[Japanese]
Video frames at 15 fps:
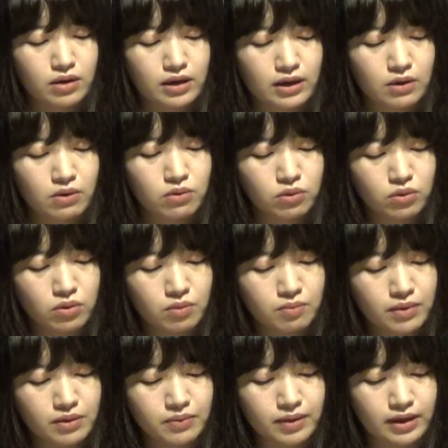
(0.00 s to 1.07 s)
え香港
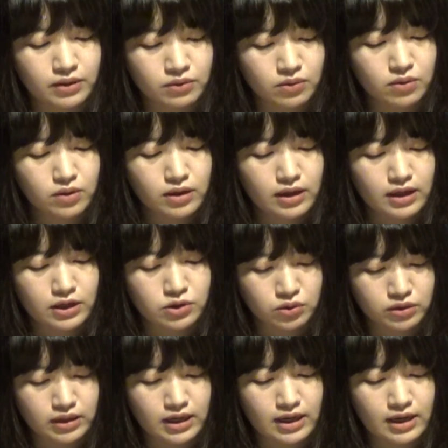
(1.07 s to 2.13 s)
マフィアの、え
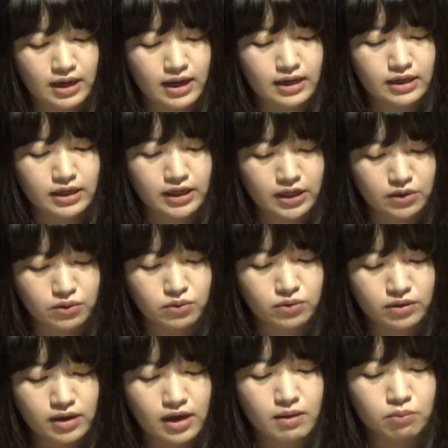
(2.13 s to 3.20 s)
女帝ラン・リュウ
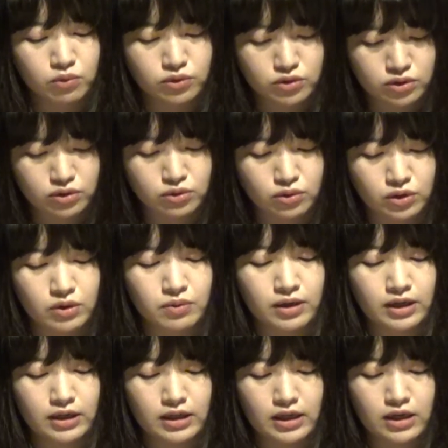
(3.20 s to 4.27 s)
が持つと言わ
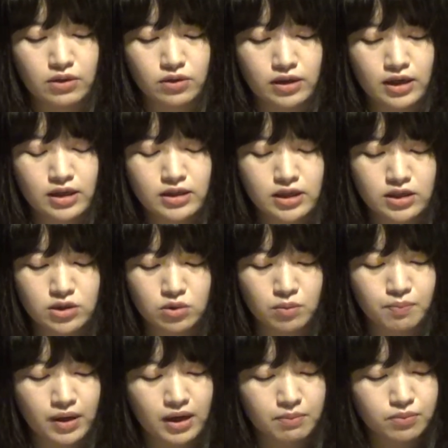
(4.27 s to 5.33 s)
れている伝説の
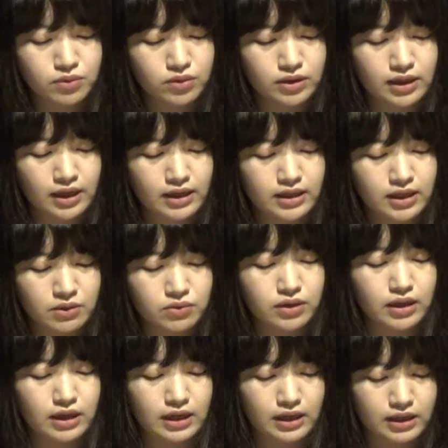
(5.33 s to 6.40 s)
パープルダイヤを
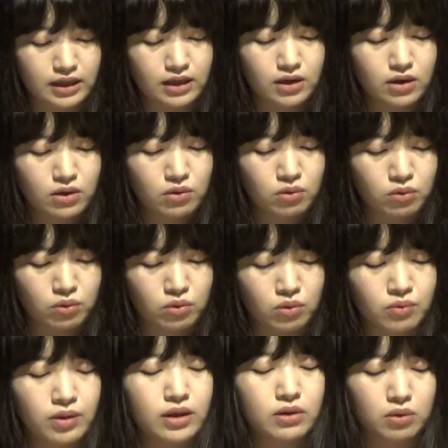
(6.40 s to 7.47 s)
狙い香
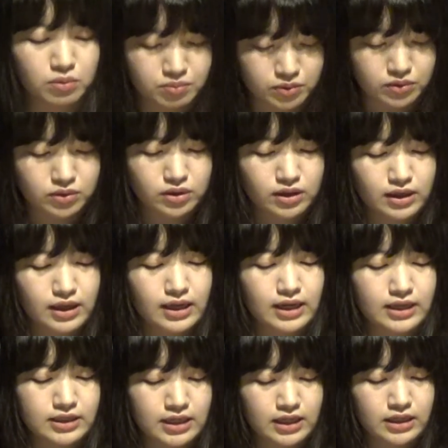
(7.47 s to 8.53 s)
港へ飛ぶ、
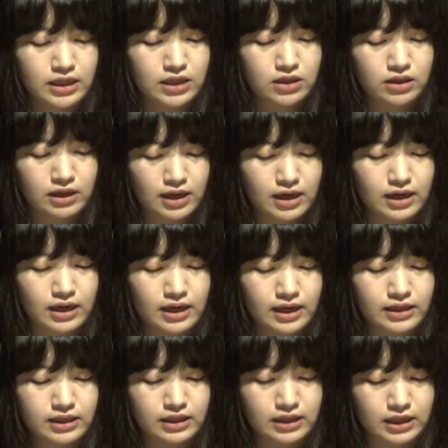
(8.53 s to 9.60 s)
え3人が
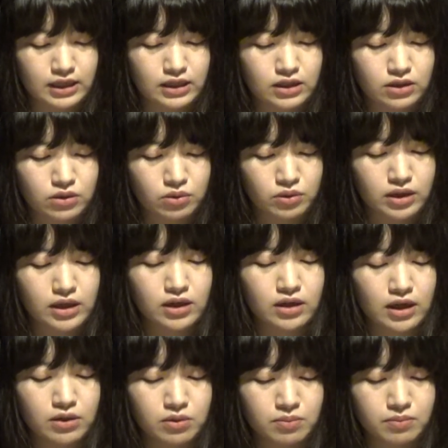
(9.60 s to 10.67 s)
ランに取り
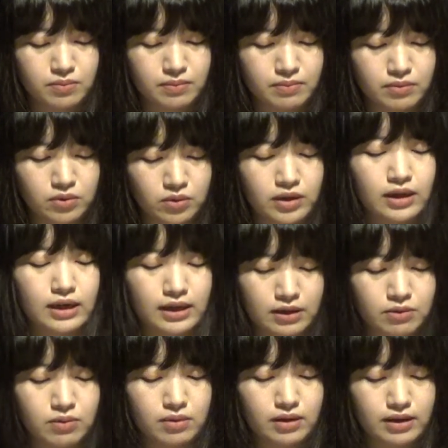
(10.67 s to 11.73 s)
入れる取り
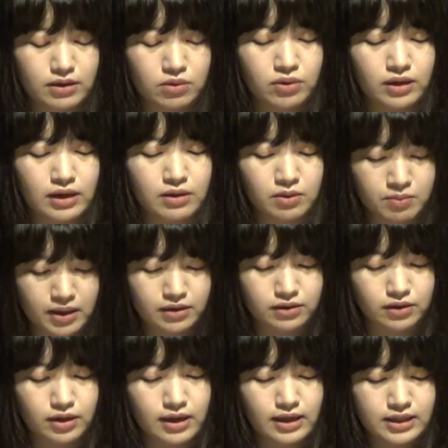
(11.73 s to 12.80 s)
入れる取り入るべ
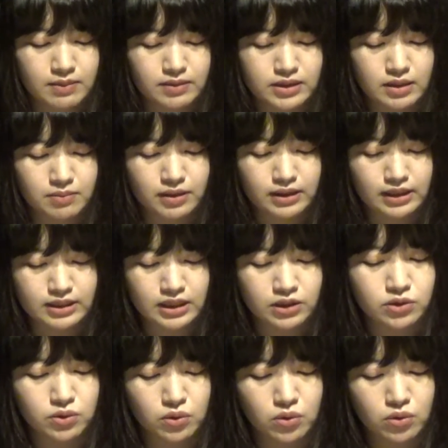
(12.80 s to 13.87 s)
くさまざまな
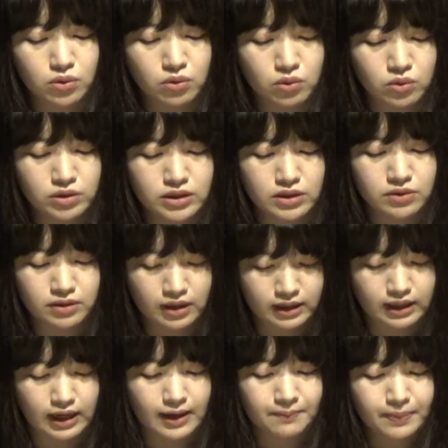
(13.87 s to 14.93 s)
策を講じる
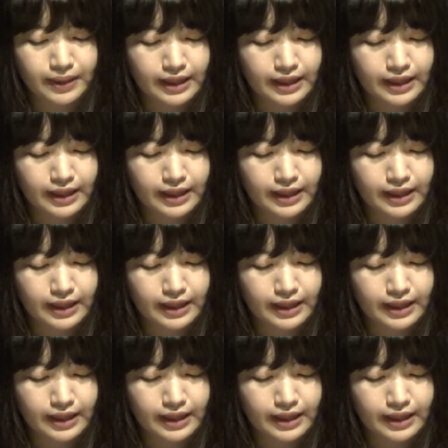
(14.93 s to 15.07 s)
中、